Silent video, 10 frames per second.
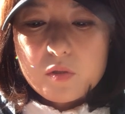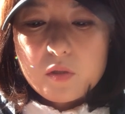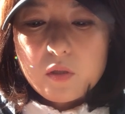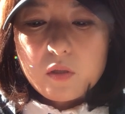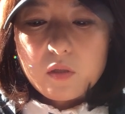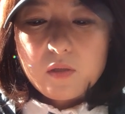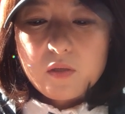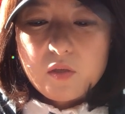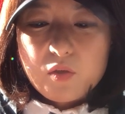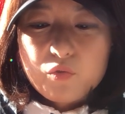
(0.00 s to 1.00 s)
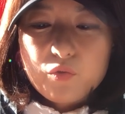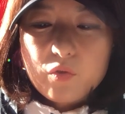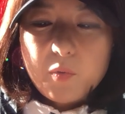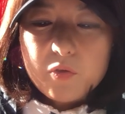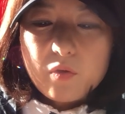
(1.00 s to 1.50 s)
쓰니
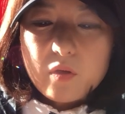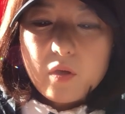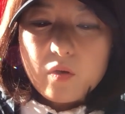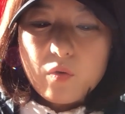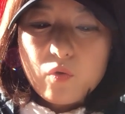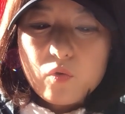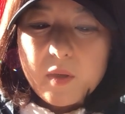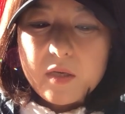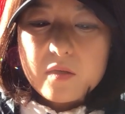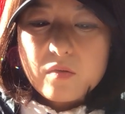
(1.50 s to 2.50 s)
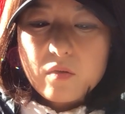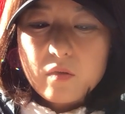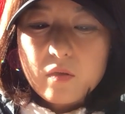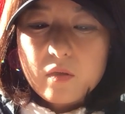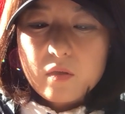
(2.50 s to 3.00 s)
구글 번역기에 영어로 말해서
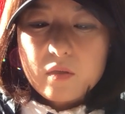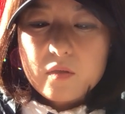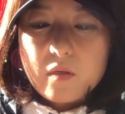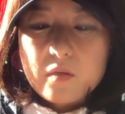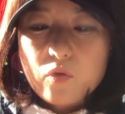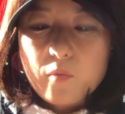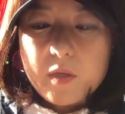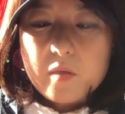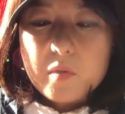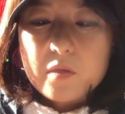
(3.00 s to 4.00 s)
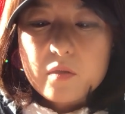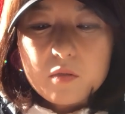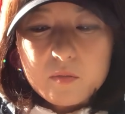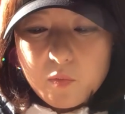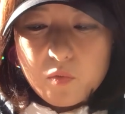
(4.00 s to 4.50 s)
그게 글로 바뀌면 그
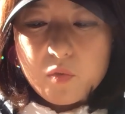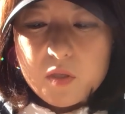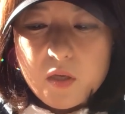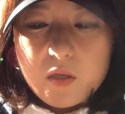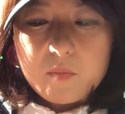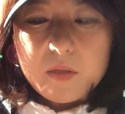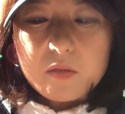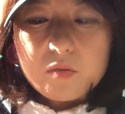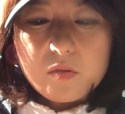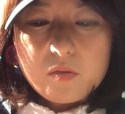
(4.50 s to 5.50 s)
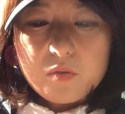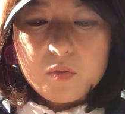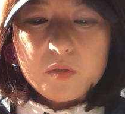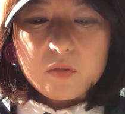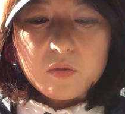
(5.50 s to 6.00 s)
글을 보고 이야기를 만들어서 쓰고
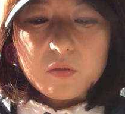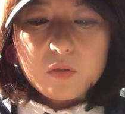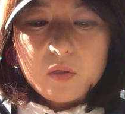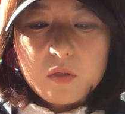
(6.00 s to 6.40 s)
있어요.